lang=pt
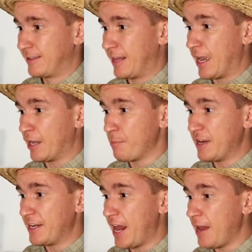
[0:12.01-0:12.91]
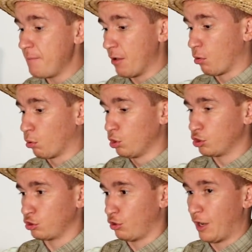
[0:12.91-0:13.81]
Terminei meu
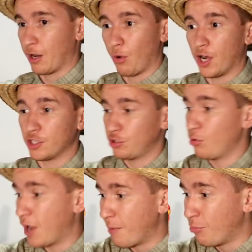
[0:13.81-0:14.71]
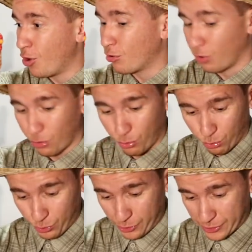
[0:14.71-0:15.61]
curso, agora sou um caboclo
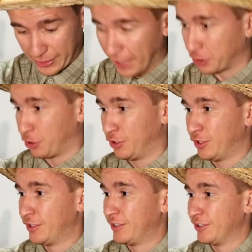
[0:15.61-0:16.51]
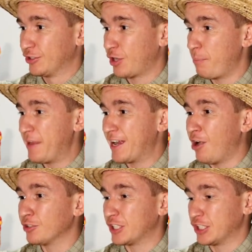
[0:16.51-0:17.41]
cursado. Só
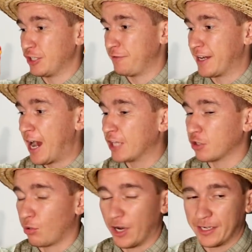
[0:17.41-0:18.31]
pegar o certificado agora.